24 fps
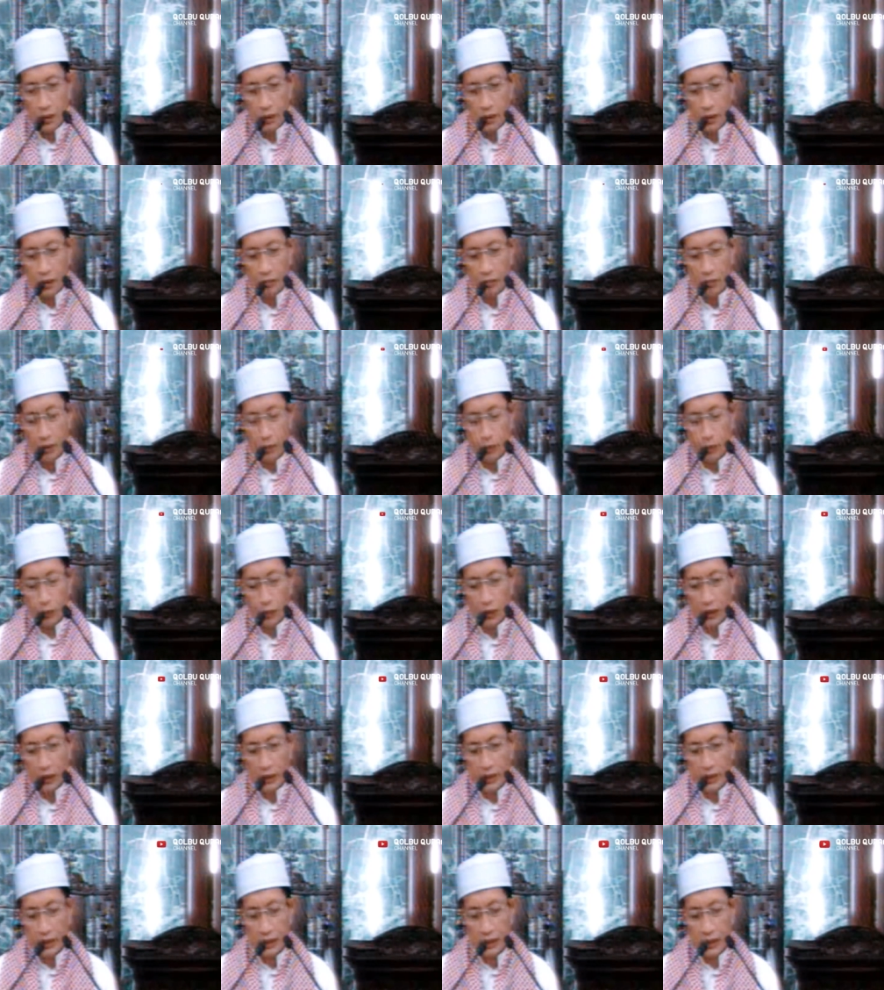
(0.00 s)

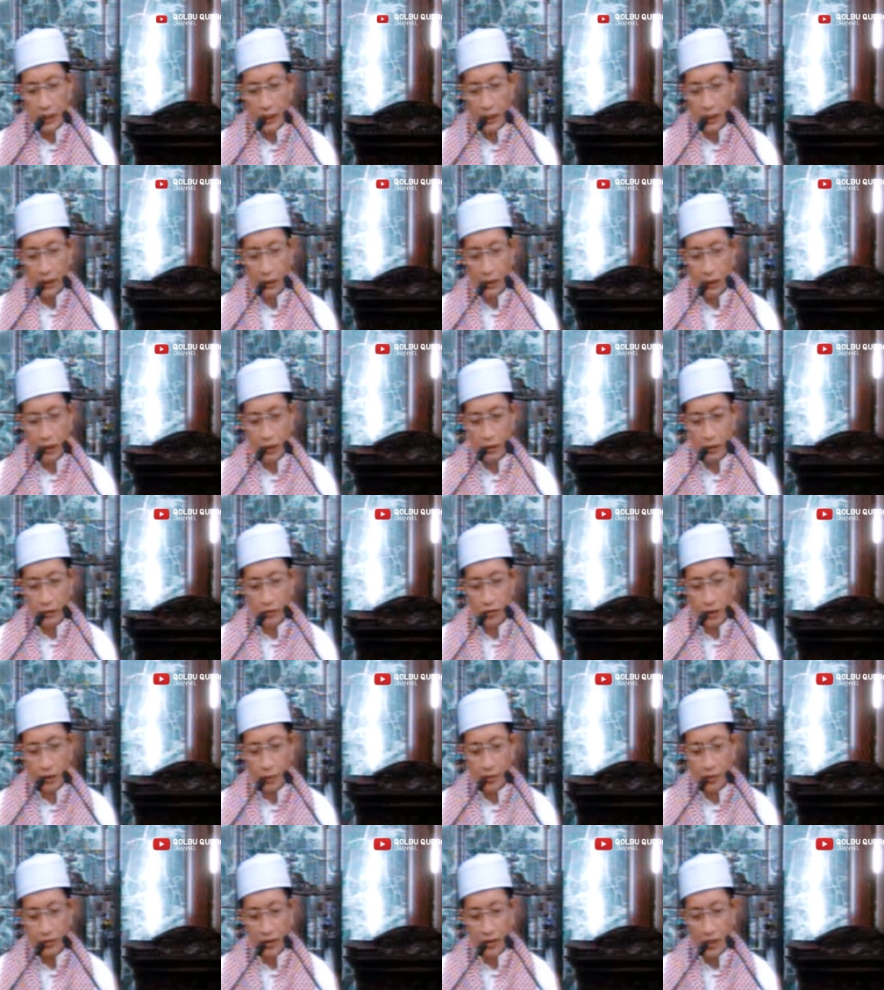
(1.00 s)
kemampuan kita
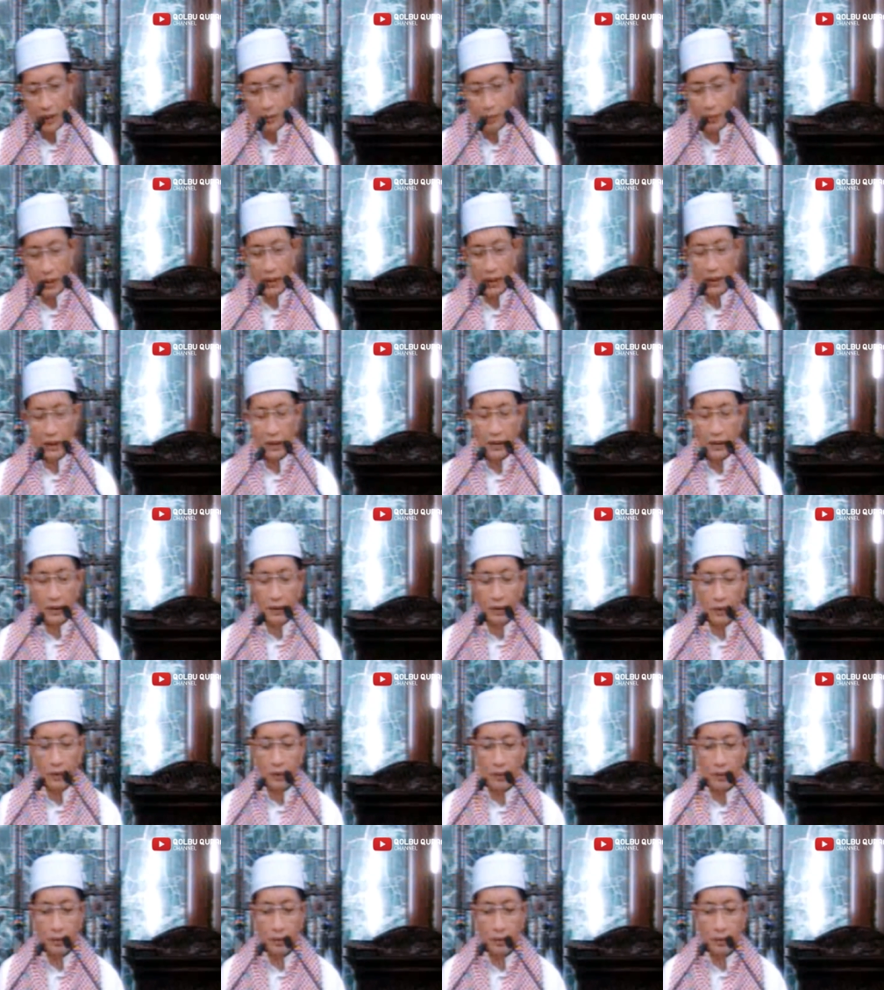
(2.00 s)
sama-sama ya